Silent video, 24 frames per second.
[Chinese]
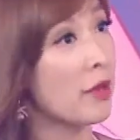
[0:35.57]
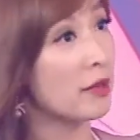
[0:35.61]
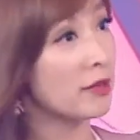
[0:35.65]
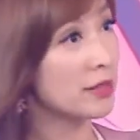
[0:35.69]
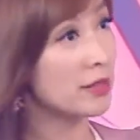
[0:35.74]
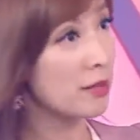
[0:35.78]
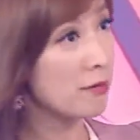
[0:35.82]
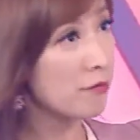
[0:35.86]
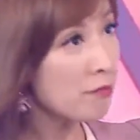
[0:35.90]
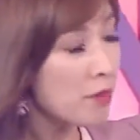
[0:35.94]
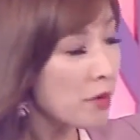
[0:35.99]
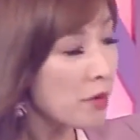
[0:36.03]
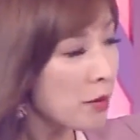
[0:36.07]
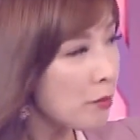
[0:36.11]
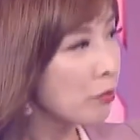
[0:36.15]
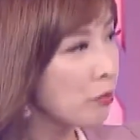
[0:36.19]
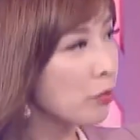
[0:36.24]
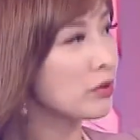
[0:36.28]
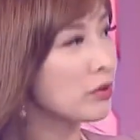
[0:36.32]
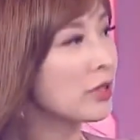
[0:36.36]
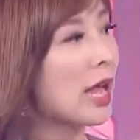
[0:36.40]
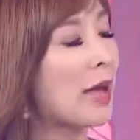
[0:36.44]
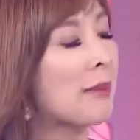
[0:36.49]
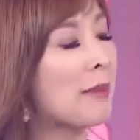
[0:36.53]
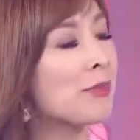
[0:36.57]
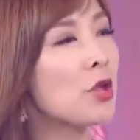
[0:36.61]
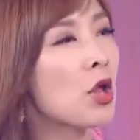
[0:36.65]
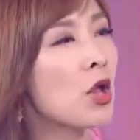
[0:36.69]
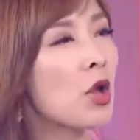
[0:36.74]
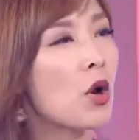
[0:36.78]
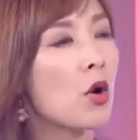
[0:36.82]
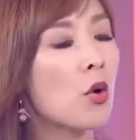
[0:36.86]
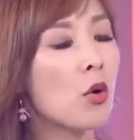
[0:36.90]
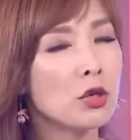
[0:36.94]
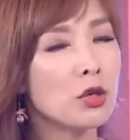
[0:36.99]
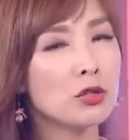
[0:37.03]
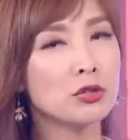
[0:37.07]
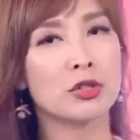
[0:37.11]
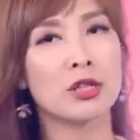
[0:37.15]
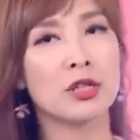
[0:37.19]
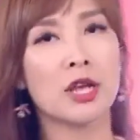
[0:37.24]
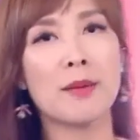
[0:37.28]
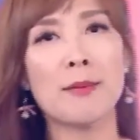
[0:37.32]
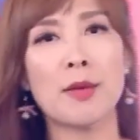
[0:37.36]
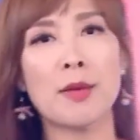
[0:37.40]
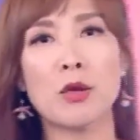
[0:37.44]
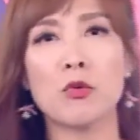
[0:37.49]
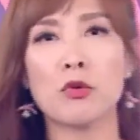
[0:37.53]
表现并不大。或许
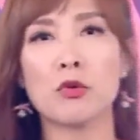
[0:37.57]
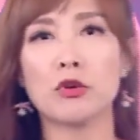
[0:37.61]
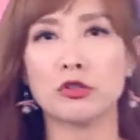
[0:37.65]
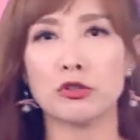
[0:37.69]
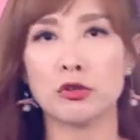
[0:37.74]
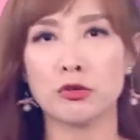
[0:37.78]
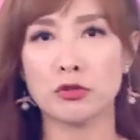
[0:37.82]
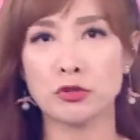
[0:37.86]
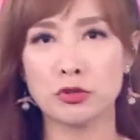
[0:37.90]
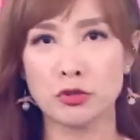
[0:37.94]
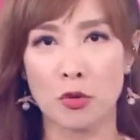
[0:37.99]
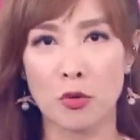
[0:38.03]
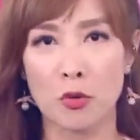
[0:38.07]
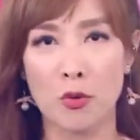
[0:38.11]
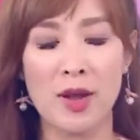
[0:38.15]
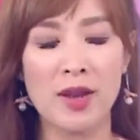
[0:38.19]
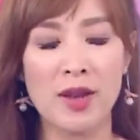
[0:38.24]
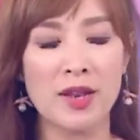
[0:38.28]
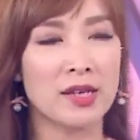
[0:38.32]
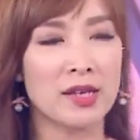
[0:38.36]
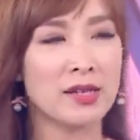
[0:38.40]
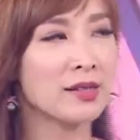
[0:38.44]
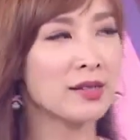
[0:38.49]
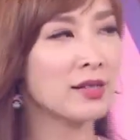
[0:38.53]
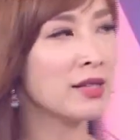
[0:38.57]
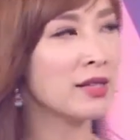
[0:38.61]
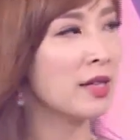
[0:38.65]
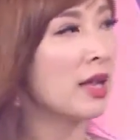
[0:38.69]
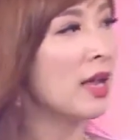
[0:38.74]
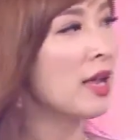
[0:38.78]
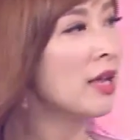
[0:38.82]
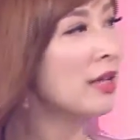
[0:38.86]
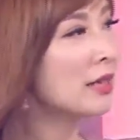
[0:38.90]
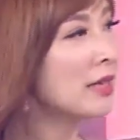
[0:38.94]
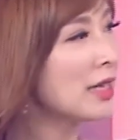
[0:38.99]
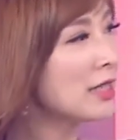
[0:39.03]
跟美股的休市有关联性，